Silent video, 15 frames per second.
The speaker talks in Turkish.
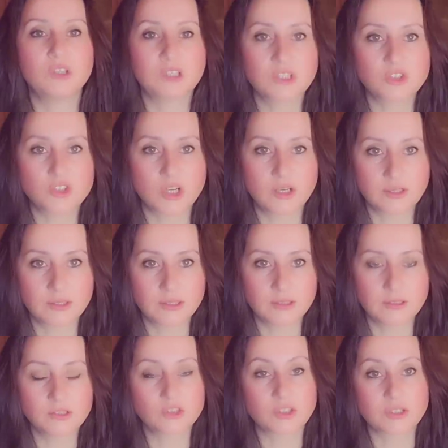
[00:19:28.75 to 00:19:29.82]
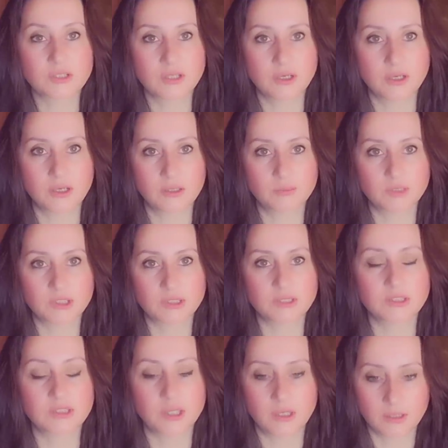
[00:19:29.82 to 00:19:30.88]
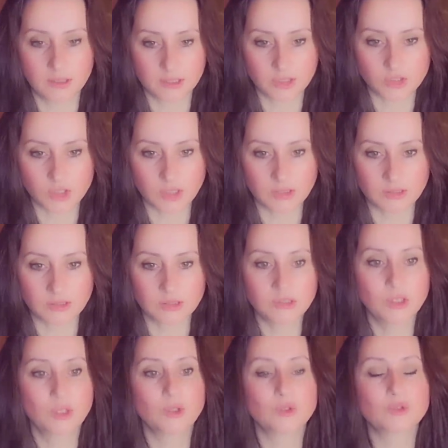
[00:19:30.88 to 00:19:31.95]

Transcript: iki caninin ceza almasını sağlayacaktır.